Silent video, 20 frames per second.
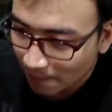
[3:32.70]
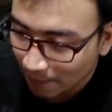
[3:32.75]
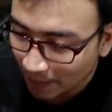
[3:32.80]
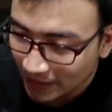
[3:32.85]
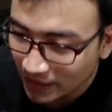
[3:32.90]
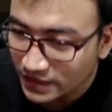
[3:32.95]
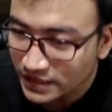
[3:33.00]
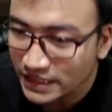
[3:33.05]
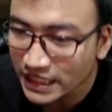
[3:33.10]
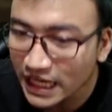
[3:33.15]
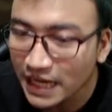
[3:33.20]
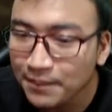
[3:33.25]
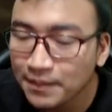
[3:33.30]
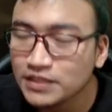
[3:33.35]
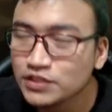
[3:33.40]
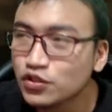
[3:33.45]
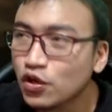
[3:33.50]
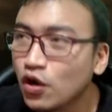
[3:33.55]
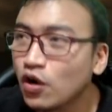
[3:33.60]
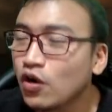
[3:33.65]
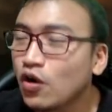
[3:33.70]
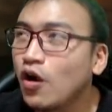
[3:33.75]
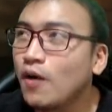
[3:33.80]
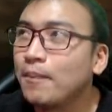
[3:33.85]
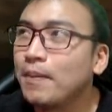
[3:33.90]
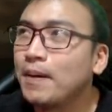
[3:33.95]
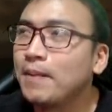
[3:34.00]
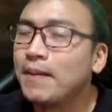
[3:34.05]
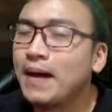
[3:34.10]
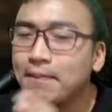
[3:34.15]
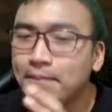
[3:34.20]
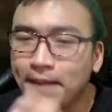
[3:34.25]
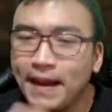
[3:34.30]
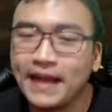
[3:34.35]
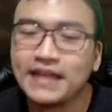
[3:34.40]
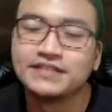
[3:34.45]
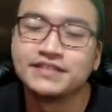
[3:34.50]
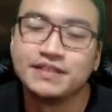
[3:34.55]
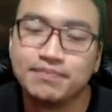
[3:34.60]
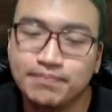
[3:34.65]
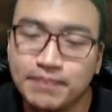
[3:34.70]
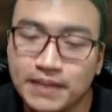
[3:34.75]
มันก็จะได้เป็นจอกกอกประมาณ 80เปอ